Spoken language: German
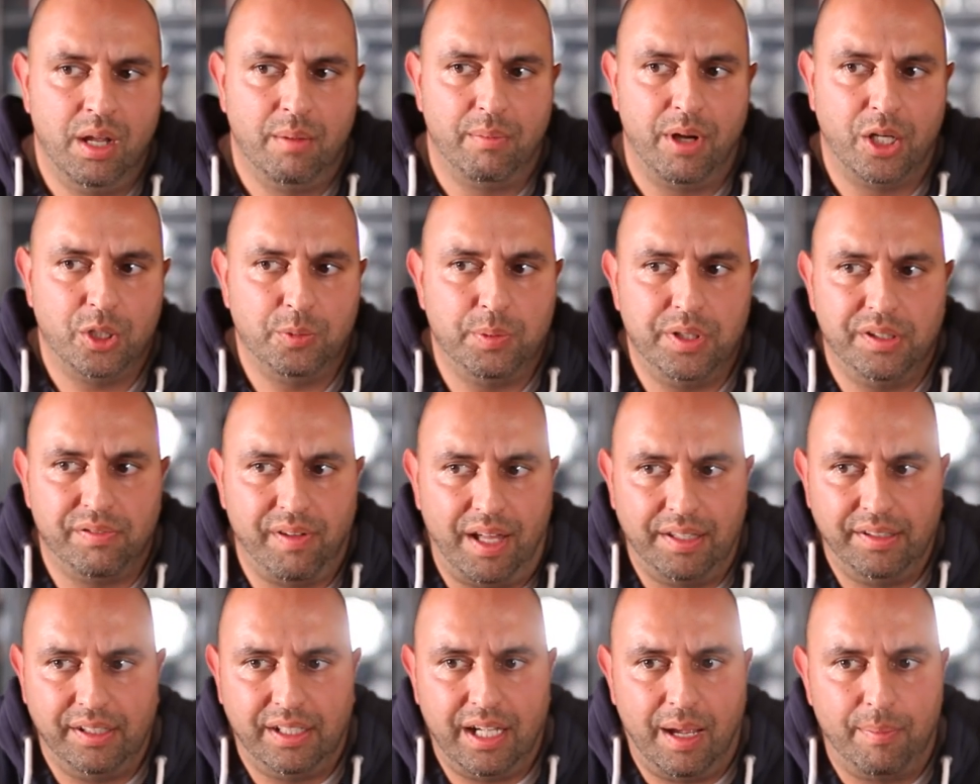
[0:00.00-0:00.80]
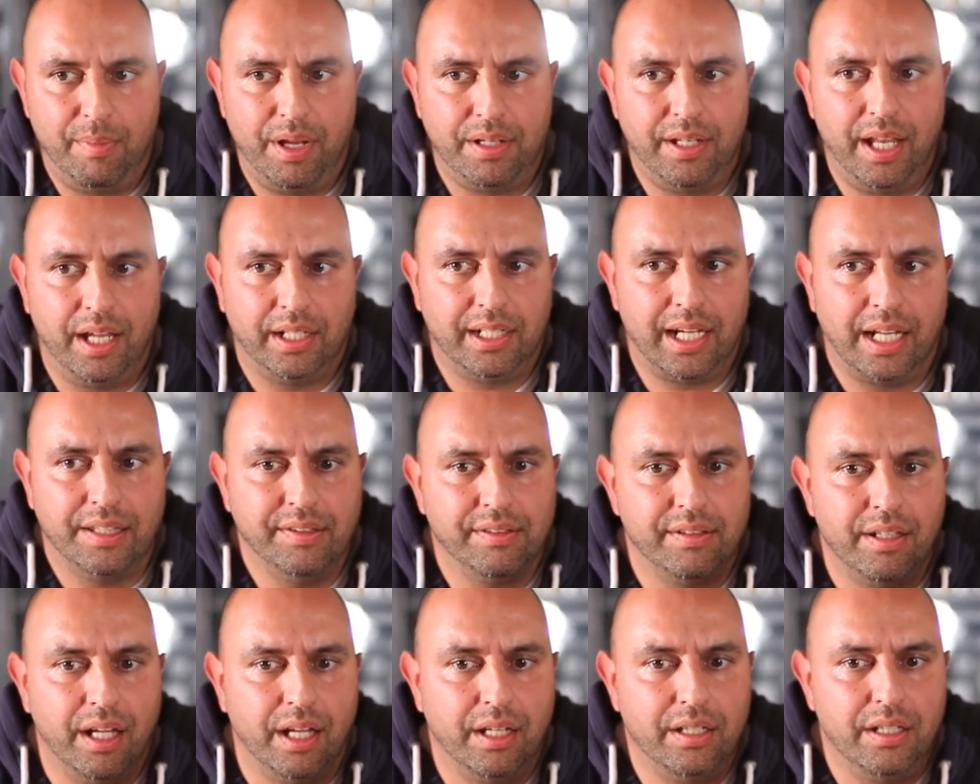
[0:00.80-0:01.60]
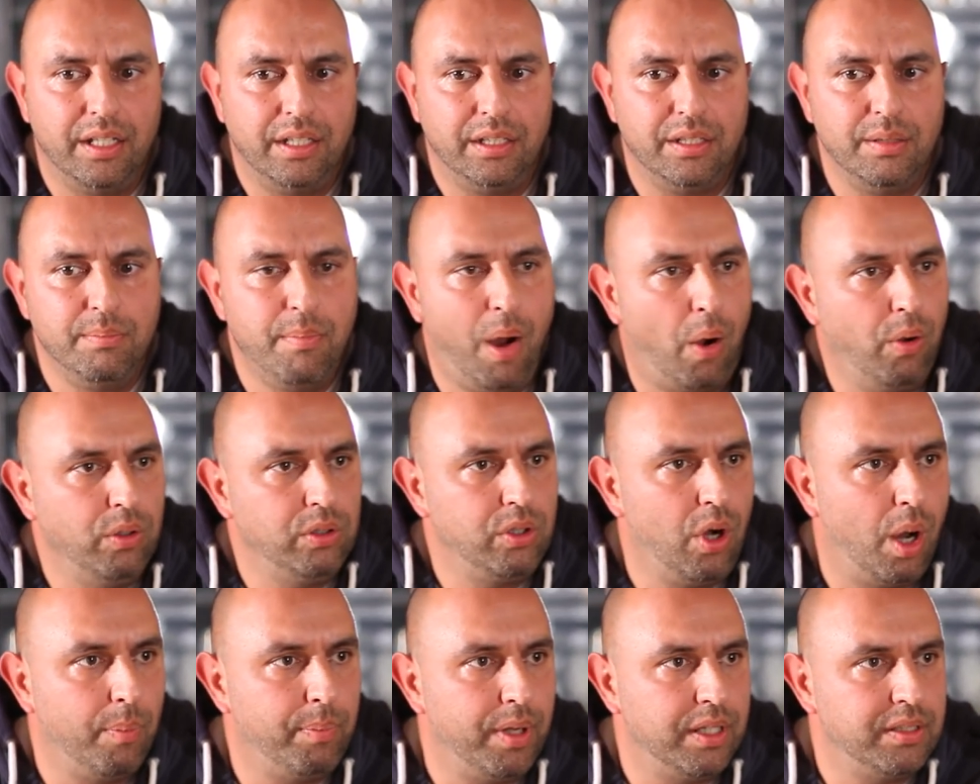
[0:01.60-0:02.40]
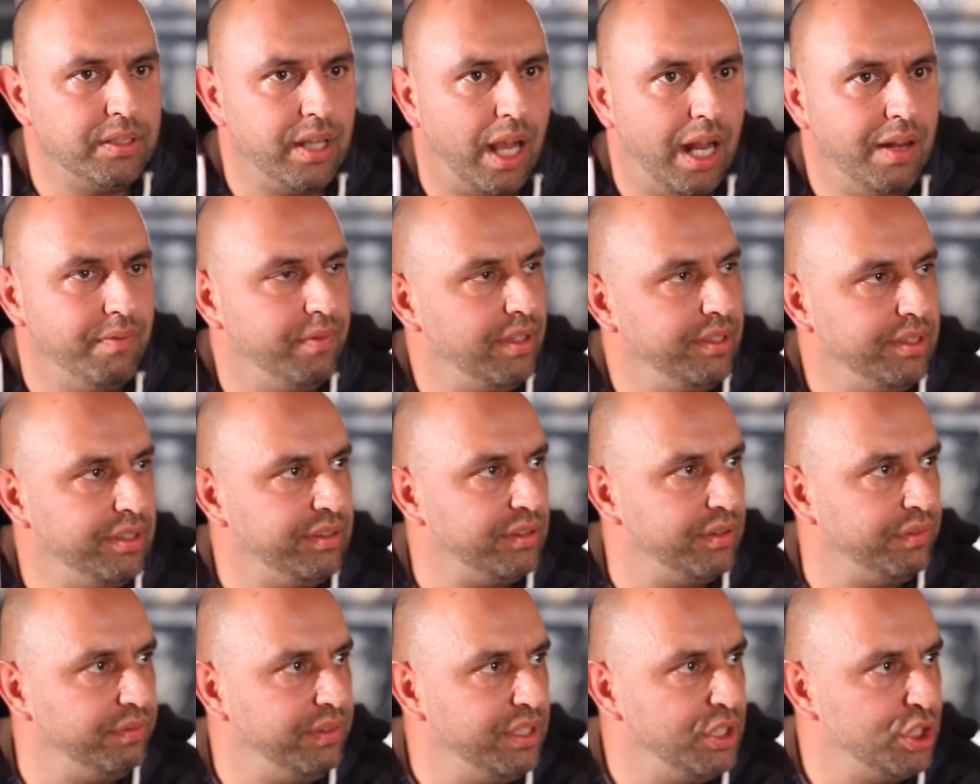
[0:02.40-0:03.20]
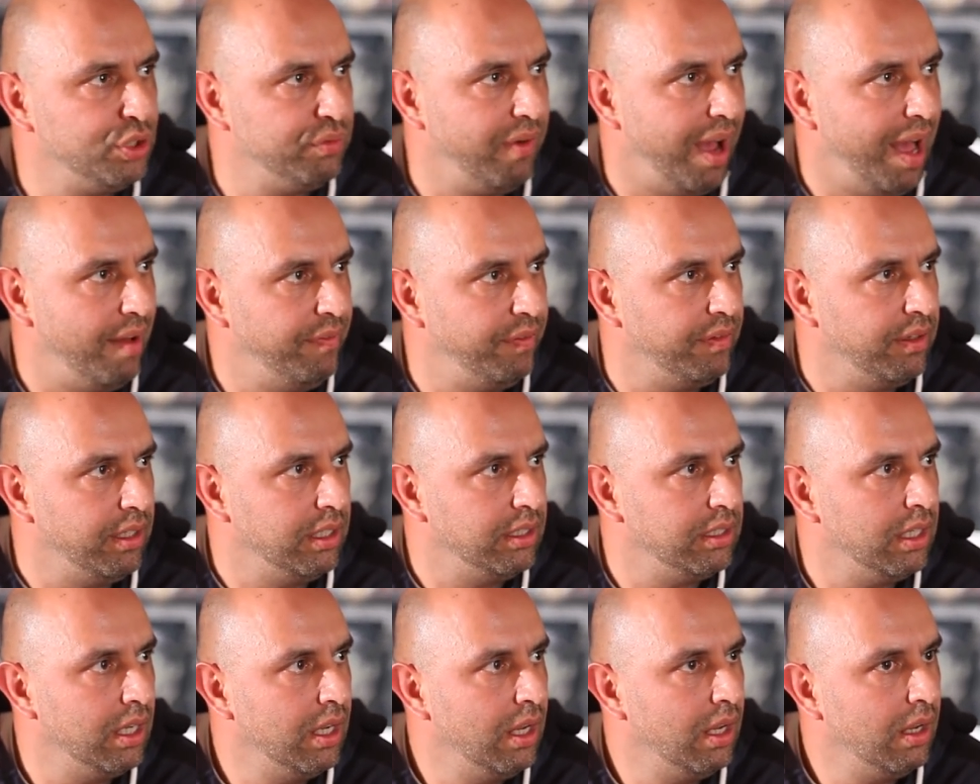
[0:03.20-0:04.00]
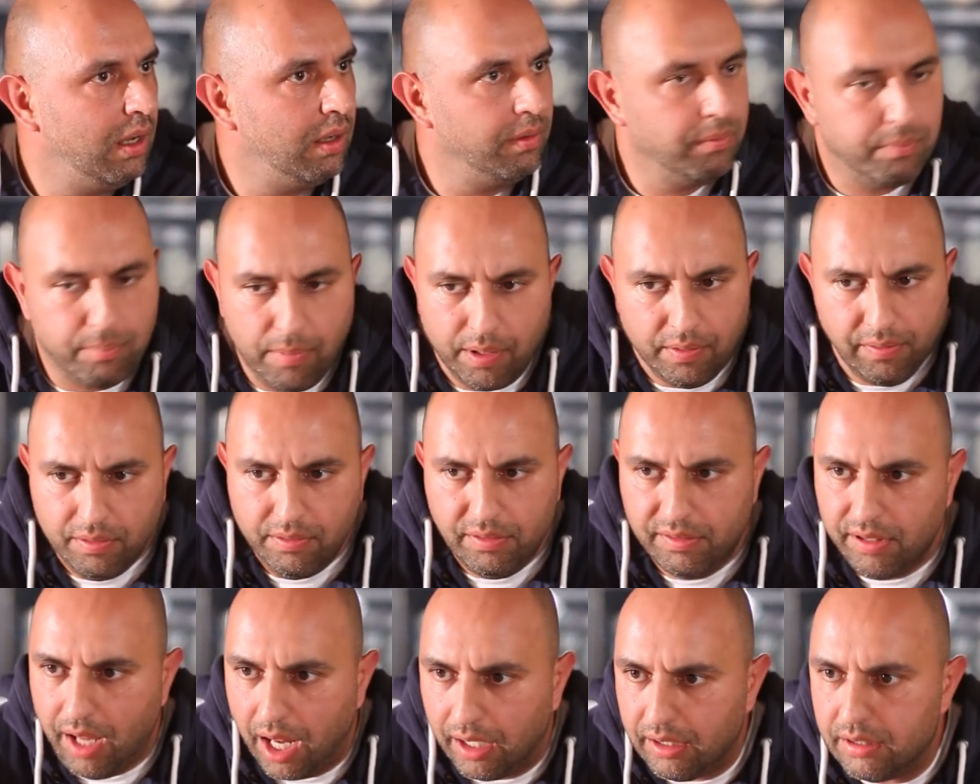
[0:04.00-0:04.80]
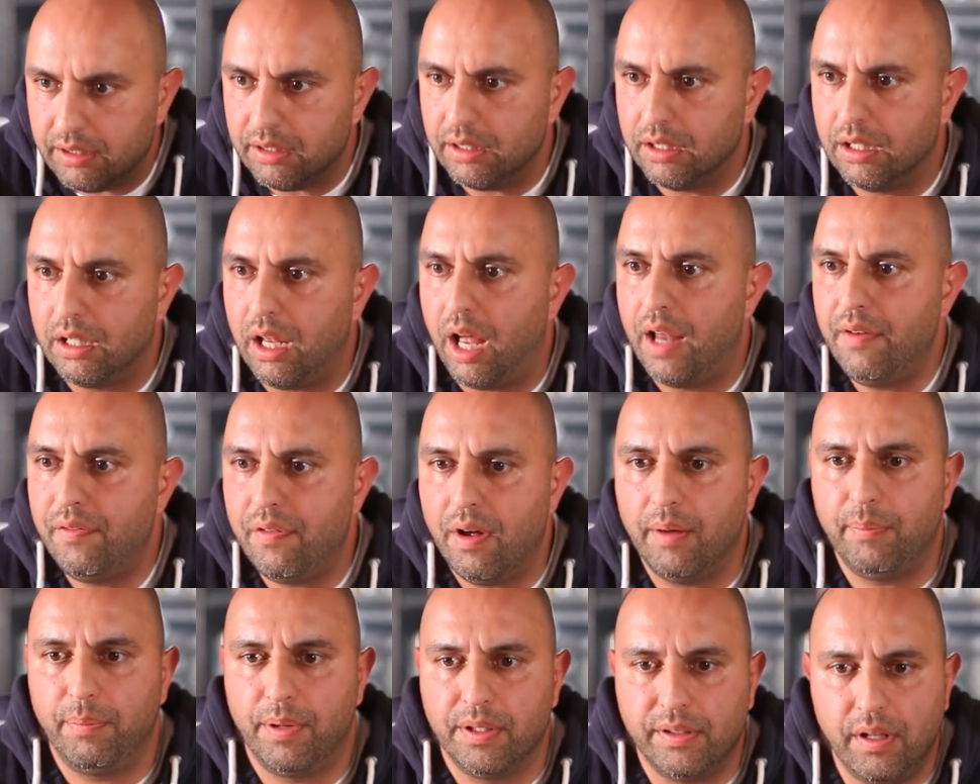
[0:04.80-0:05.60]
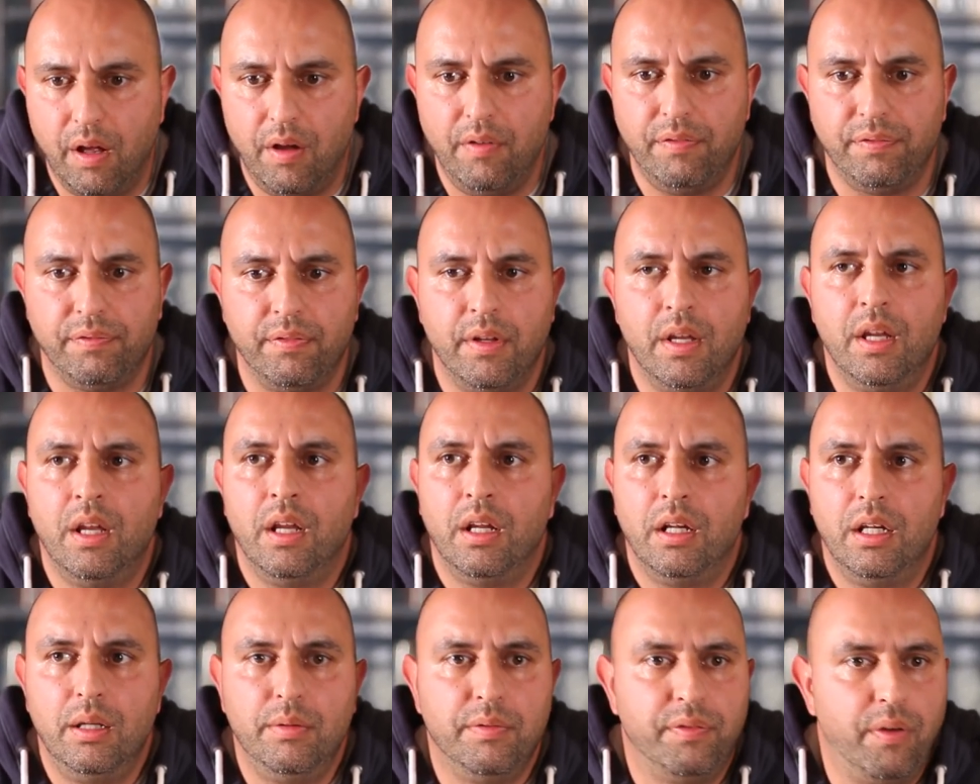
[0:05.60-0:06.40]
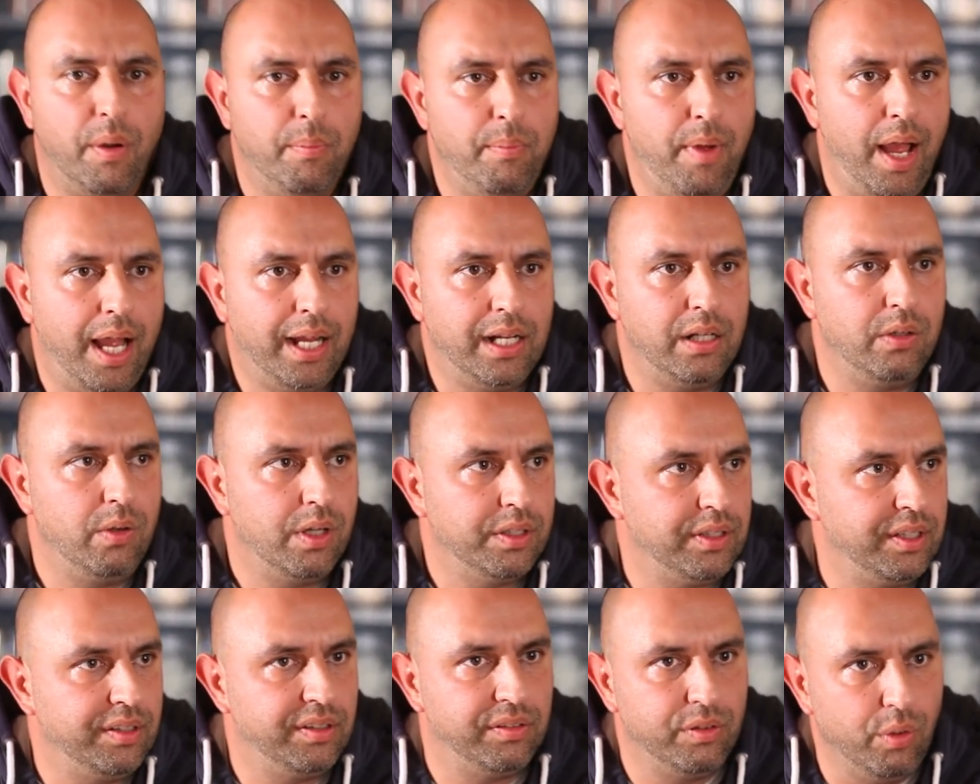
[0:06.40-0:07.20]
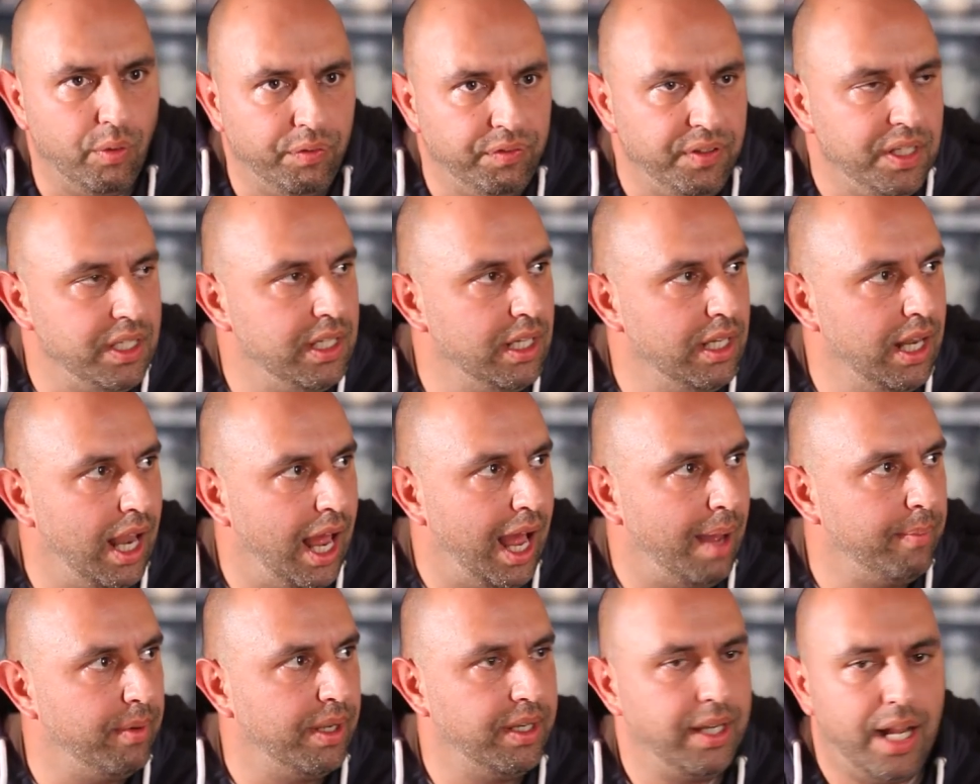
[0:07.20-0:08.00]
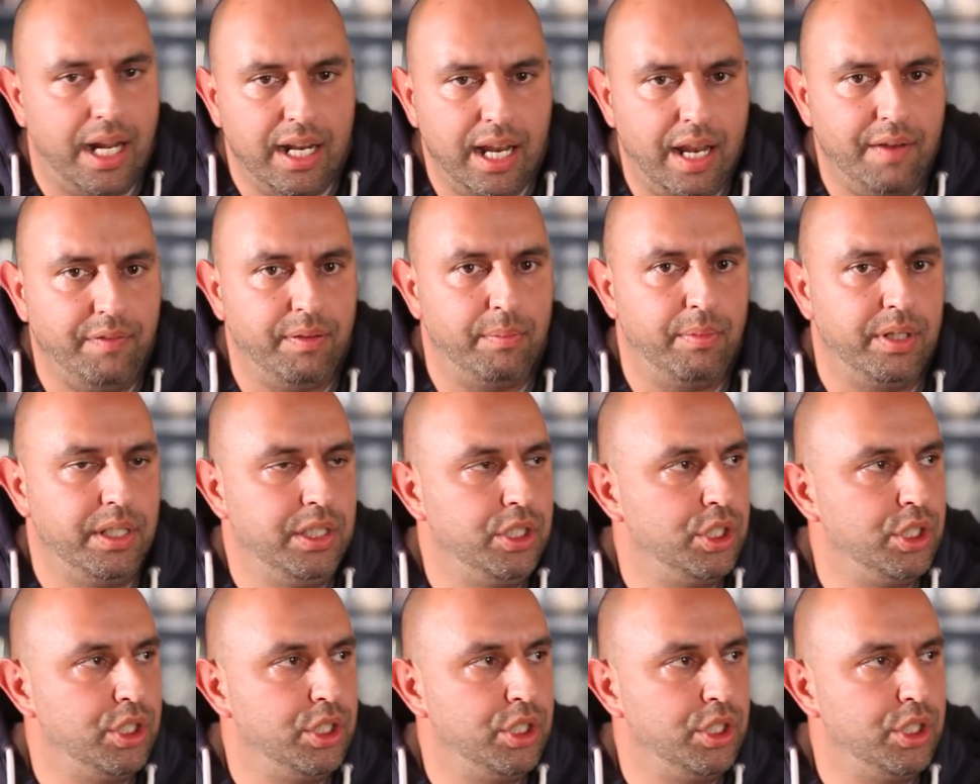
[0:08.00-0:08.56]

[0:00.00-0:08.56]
beispielsweise kann man der Kanzlerin nicht einen Maulkorb erteilen, wenn sie zu viel schwafelt? Und man sagt äh, einfach, pass auf, liebe Frau Merkel, du hast jetzt so viel gelabert, halt einfach mal die